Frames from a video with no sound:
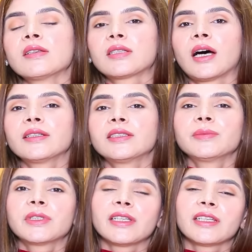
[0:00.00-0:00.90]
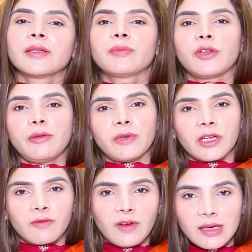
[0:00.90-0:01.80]
स्टार्ट हम करेंगे प्री
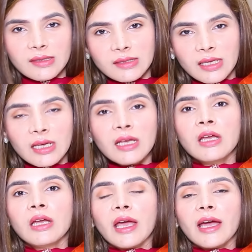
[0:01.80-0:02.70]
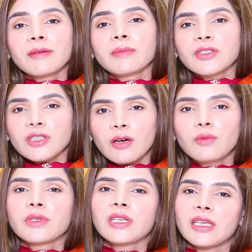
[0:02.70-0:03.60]
ब्रेकफास्ट से एंड मैं
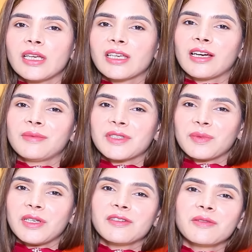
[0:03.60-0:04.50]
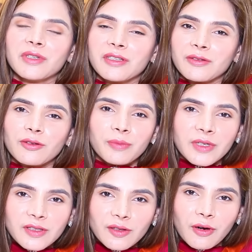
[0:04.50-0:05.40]
चाहूँगी ये कि हम इसमें इंटरमीडियंट को
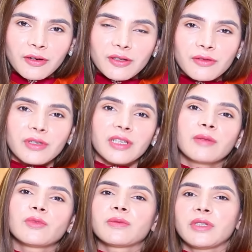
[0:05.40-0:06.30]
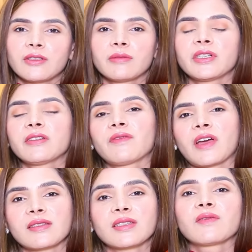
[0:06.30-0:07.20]
फिर से कंटिन्यू रखें मुझे इंटरमीडियंट
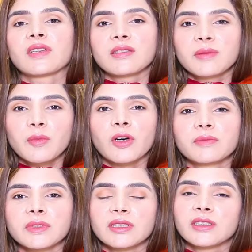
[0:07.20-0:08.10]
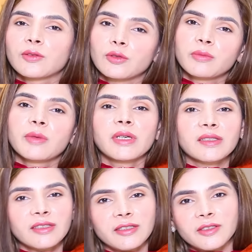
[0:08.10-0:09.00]
फास्टिंग वैसे भी बहुत पसंद है खुद भी मैं
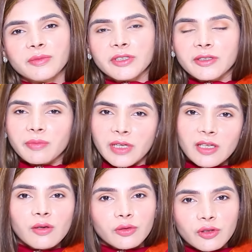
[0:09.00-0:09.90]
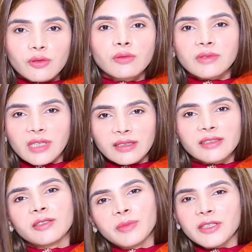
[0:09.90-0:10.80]
अक्सर इंटरमीडियंट पे ही होती हूँ ज़्यादातर